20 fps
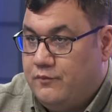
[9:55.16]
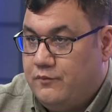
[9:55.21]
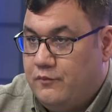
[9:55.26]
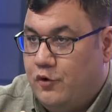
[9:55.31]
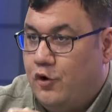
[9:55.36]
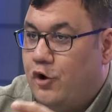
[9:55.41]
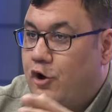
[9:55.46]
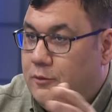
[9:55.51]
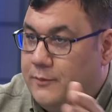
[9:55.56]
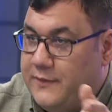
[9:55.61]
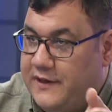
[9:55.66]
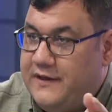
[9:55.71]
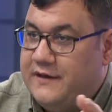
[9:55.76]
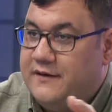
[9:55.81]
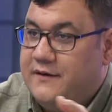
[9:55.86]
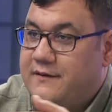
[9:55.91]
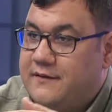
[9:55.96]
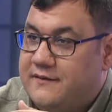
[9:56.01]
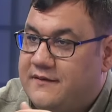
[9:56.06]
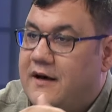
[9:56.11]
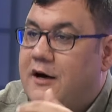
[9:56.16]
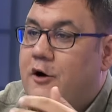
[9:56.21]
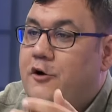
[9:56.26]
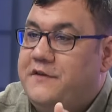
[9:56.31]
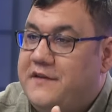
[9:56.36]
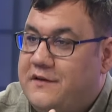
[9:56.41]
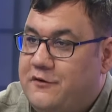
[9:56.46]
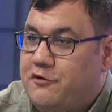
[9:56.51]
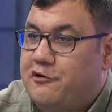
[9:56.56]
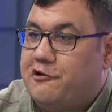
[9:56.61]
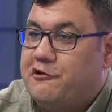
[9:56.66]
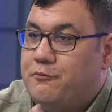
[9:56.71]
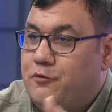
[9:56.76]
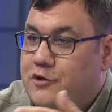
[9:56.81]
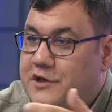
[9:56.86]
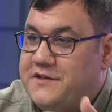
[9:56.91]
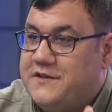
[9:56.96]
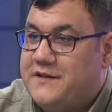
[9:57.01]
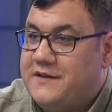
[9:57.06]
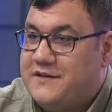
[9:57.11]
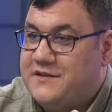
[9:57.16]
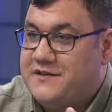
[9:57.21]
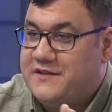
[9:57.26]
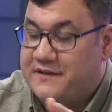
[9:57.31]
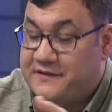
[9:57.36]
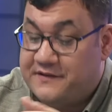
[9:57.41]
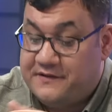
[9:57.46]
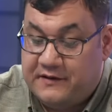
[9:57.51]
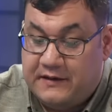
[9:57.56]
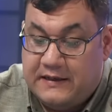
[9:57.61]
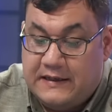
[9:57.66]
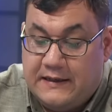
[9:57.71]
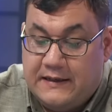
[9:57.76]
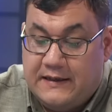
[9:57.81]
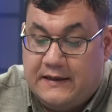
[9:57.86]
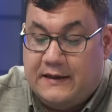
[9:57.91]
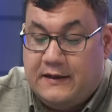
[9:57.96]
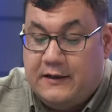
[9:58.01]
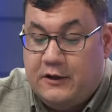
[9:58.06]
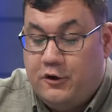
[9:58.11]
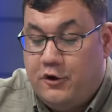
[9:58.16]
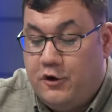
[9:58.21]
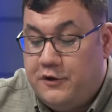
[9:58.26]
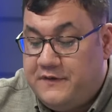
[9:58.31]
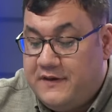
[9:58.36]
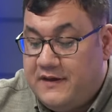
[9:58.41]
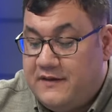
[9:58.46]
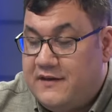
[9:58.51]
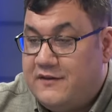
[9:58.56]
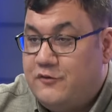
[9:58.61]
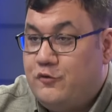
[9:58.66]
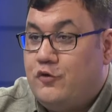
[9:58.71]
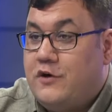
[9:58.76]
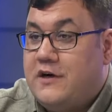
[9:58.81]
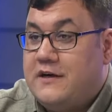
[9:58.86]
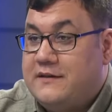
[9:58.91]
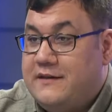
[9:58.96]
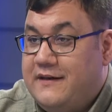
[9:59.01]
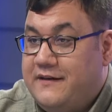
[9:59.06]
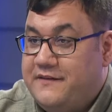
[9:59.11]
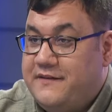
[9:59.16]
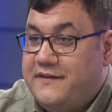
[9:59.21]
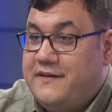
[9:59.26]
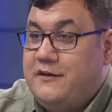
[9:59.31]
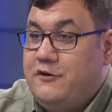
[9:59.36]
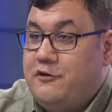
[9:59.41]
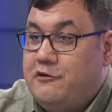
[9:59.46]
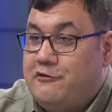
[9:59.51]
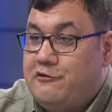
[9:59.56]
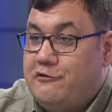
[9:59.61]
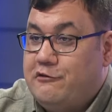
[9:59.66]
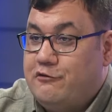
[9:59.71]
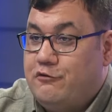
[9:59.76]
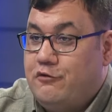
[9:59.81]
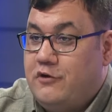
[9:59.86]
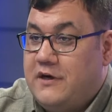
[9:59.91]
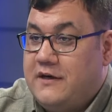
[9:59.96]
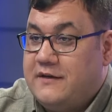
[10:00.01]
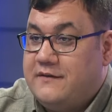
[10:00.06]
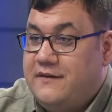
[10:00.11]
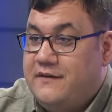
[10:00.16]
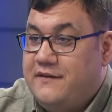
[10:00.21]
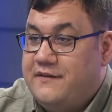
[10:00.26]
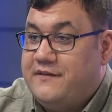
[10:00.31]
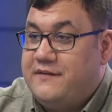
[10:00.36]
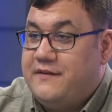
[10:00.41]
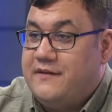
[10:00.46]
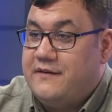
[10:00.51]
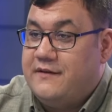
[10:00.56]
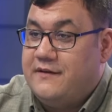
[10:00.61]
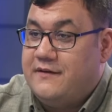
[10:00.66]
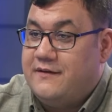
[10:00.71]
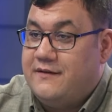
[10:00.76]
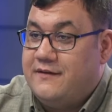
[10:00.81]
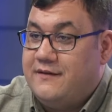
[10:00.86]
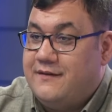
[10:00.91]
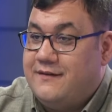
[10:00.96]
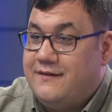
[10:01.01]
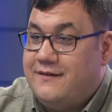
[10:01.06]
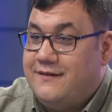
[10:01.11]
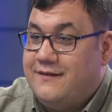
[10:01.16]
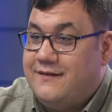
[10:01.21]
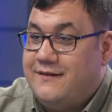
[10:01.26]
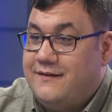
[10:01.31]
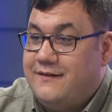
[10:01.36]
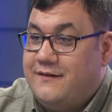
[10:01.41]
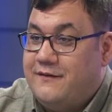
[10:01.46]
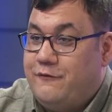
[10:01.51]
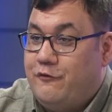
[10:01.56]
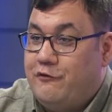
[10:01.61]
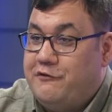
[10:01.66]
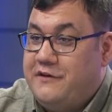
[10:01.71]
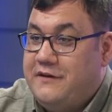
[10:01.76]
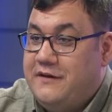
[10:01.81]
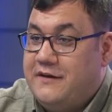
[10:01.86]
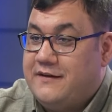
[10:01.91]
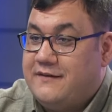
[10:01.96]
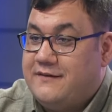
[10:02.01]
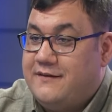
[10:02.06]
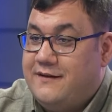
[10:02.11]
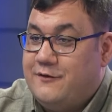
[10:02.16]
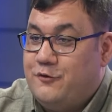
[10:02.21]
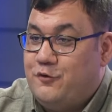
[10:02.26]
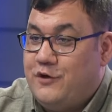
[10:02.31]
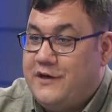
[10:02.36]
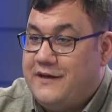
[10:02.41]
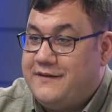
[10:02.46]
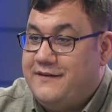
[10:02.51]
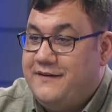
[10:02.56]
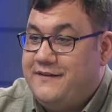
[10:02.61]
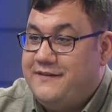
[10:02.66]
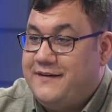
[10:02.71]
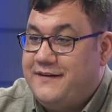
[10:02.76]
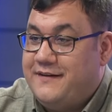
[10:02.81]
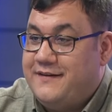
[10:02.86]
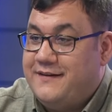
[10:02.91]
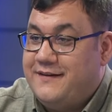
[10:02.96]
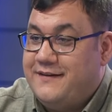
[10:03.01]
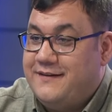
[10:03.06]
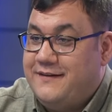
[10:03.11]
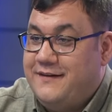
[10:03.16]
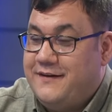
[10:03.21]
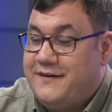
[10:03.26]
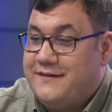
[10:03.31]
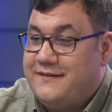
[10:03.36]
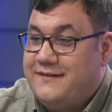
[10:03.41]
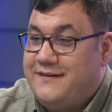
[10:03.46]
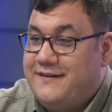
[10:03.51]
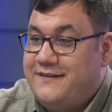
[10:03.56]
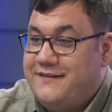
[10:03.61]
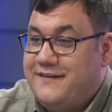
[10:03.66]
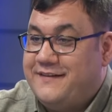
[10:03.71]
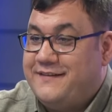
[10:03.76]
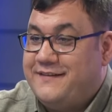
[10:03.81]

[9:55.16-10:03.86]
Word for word: olmayı taahhüt ediyoruz. Buna çalışacağız. Evet. Öte yandan Doğu Akdeniz'e geliyorsunuz. Doğu Akdeniz'de e, fosil yakıtlar, Doğu Akdeniz'deki yakıtların nasıl